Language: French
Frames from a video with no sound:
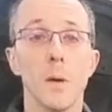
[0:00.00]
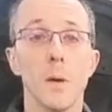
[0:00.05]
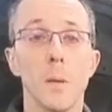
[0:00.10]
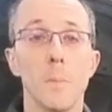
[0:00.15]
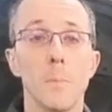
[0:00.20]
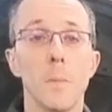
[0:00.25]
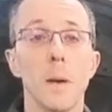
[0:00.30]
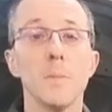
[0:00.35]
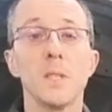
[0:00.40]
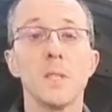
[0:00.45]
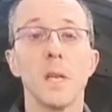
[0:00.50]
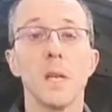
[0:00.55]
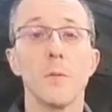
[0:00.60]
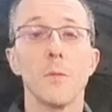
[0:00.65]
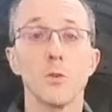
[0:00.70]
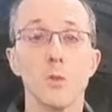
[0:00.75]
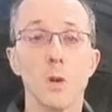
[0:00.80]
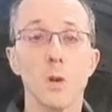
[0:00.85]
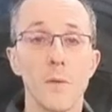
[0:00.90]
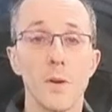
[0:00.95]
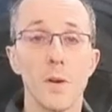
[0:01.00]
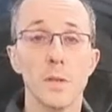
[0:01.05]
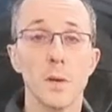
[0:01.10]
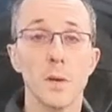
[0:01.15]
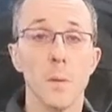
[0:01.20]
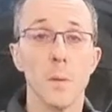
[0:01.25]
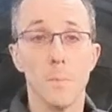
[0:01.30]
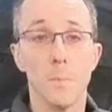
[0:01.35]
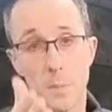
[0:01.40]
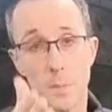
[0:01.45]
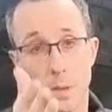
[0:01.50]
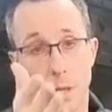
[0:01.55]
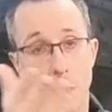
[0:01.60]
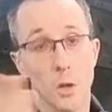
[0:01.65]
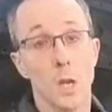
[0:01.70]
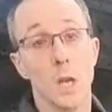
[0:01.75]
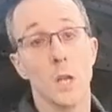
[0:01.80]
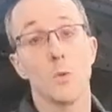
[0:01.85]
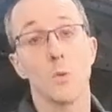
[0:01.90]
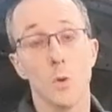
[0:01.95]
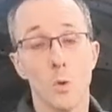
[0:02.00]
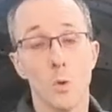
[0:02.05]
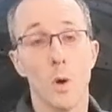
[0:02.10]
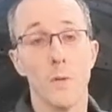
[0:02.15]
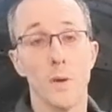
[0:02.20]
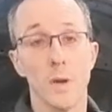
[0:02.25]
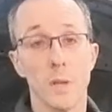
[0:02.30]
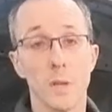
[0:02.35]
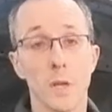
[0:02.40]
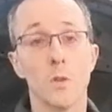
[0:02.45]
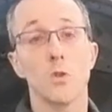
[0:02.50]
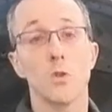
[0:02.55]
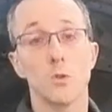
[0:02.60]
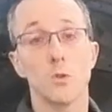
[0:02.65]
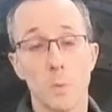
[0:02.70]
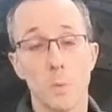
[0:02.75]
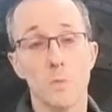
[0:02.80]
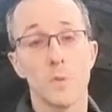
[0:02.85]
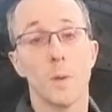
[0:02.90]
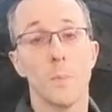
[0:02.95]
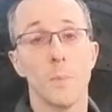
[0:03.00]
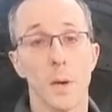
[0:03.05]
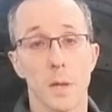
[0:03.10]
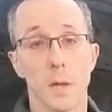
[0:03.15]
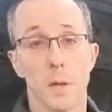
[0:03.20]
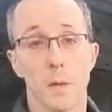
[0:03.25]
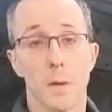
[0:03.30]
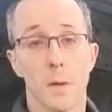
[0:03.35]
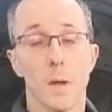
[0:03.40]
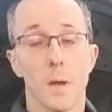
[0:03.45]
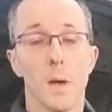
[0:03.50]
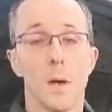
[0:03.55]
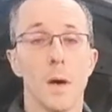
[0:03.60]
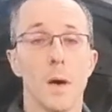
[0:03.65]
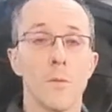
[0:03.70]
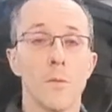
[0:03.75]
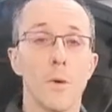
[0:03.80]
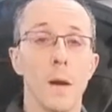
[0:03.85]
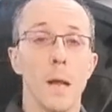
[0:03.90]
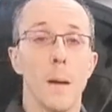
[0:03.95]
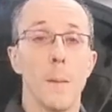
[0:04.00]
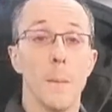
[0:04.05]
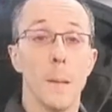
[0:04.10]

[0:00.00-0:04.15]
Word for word: Même si la voiture a 20 ans. D'ailleurs, elle est tout à 20 ans, donc je peux vous en parler. Voilà.